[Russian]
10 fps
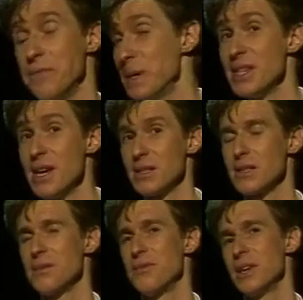В
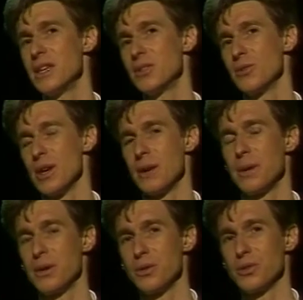15 веке сюда
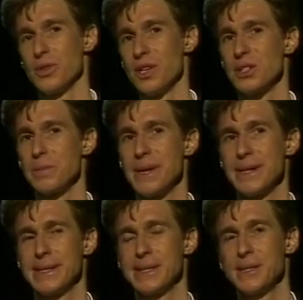приходят
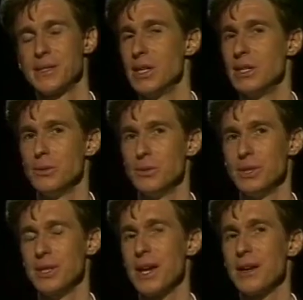гешпанцы стрельнуть
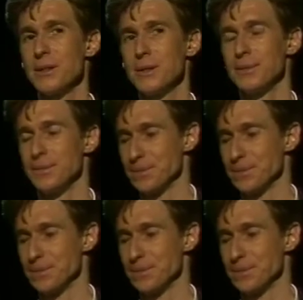сигарет –